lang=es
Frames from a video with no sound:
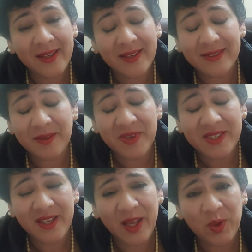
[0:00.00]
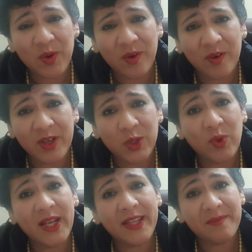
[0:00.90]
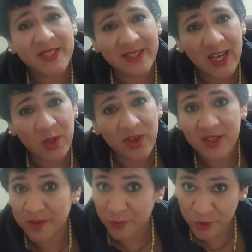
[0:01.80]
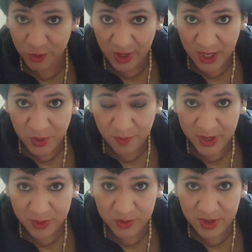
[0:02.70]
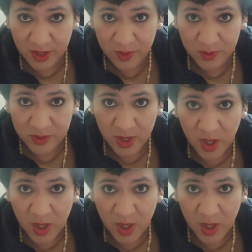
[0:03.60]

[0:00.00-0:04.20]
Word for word: y es demasiado y duele demasiado y hace mucho daño para tus hijos.